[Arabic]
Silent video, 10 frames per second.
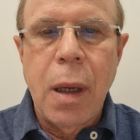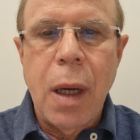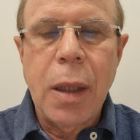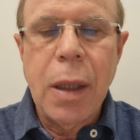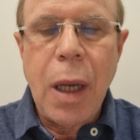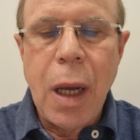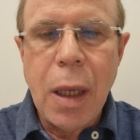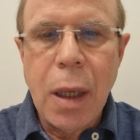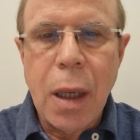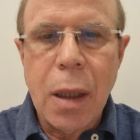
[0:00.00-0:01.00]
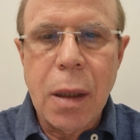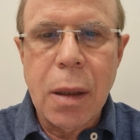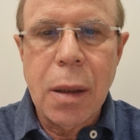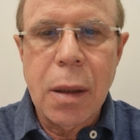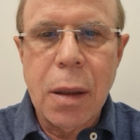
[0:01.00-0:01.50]
هذه الحالة
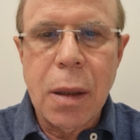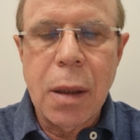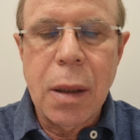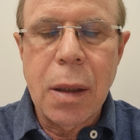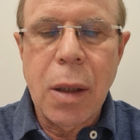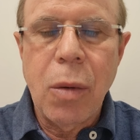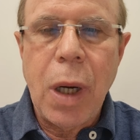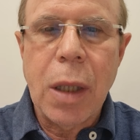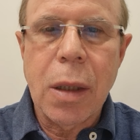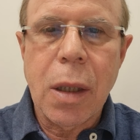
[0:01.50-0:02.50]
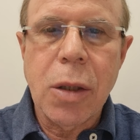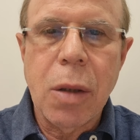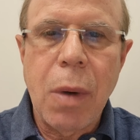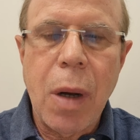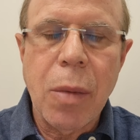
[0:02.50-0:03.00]
ديال واحد الرجل
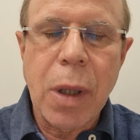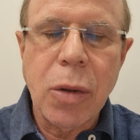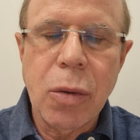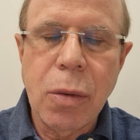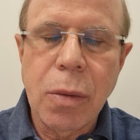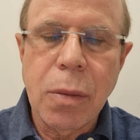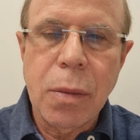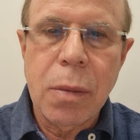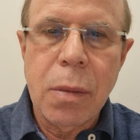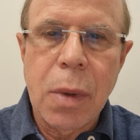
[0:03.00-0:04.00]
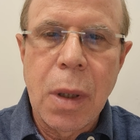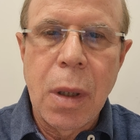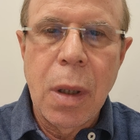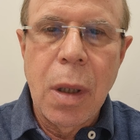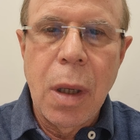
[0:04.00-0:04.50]
مع مراتو
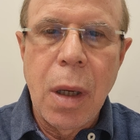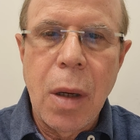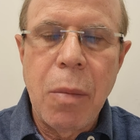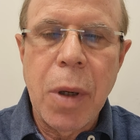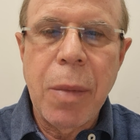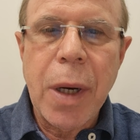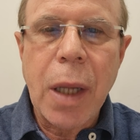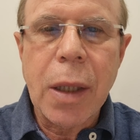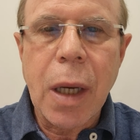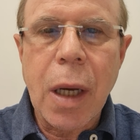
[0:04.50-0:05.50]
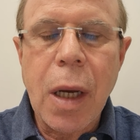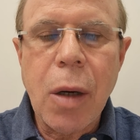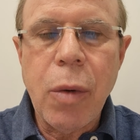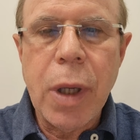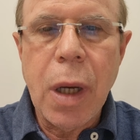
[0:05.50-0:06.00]
من مناطق
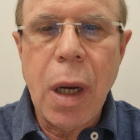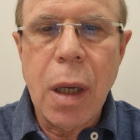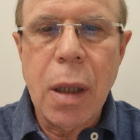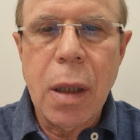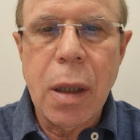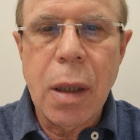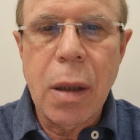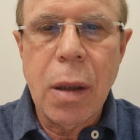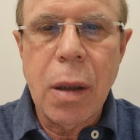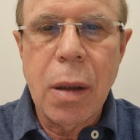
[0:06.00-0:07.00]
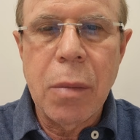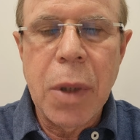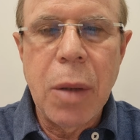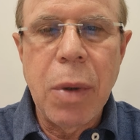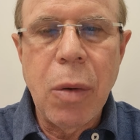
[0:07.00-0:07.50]
قروية من
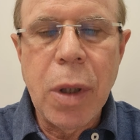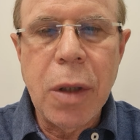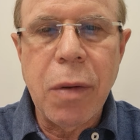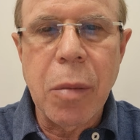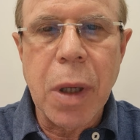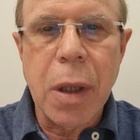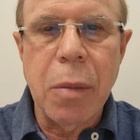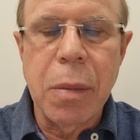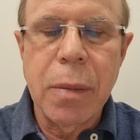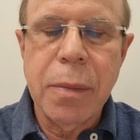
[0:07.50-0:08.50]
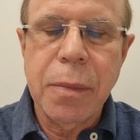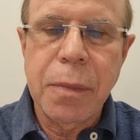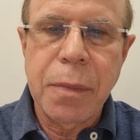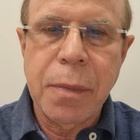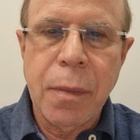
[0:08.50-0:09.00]
البوادي في المغرب
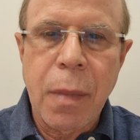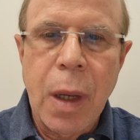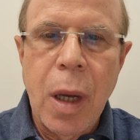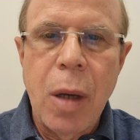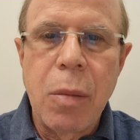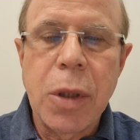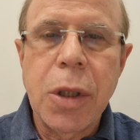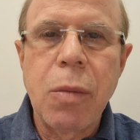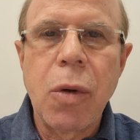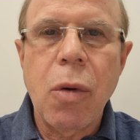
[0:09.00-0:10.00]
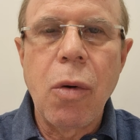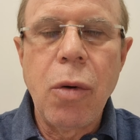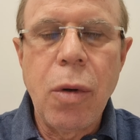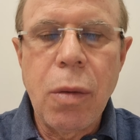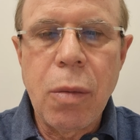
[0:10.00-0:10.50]
ماشي من نقول
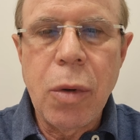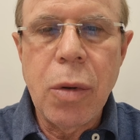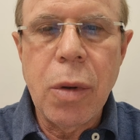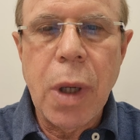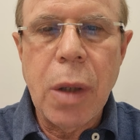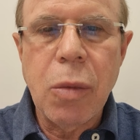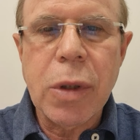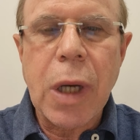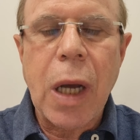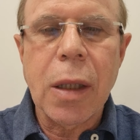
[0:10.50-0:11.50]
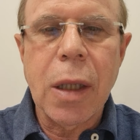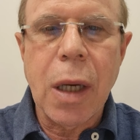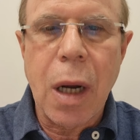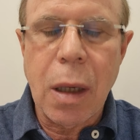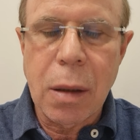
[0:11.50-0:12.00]
المدن
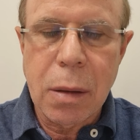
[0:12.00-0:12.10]
المتحضرة